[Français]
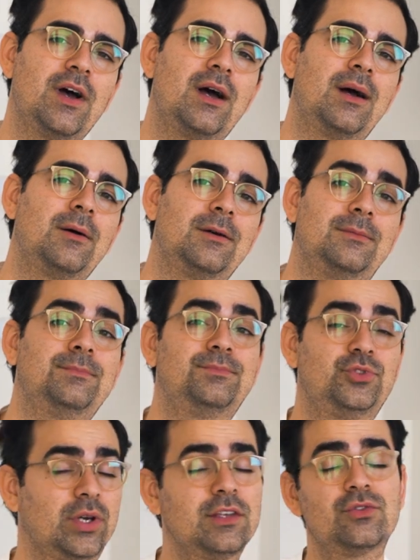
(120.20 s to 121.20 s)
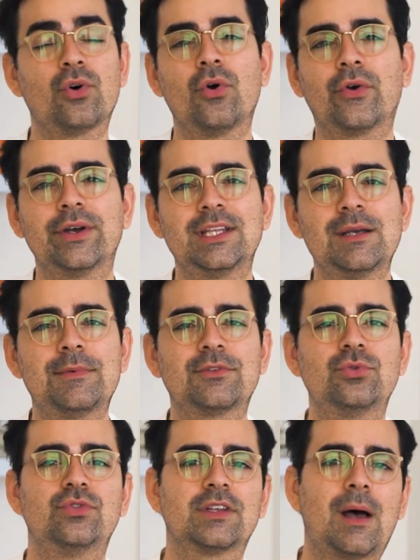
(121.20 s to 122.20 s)
vas, tu risques de regretter parce
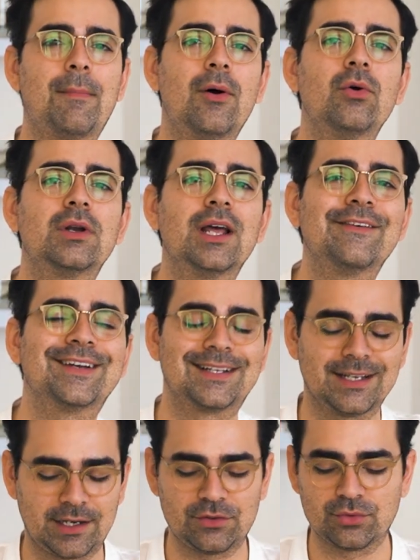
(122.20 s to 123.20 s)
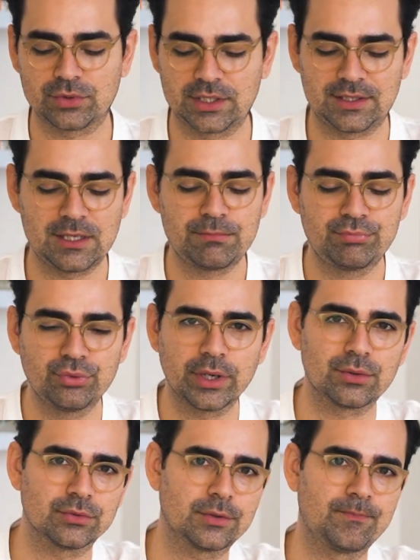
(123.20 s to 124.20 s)
que tu ne seras pas au clair avec les raisons qui étaient pour et
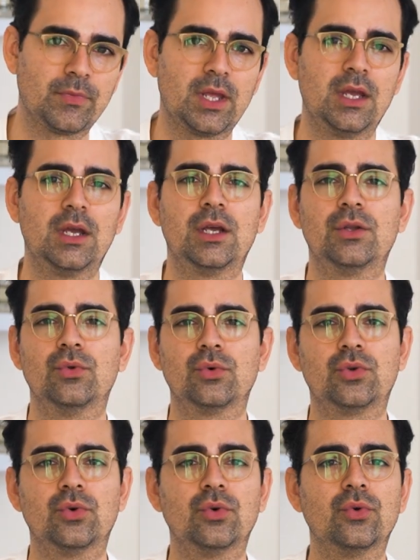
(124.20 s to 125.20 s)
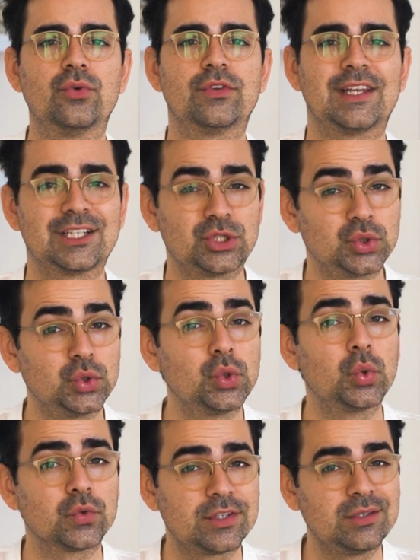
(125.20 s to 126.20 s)
contre. Donc euh, ça, je te
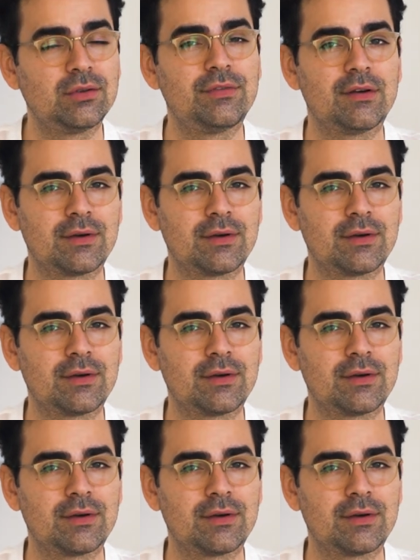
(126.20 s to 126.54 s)
conseille de le faire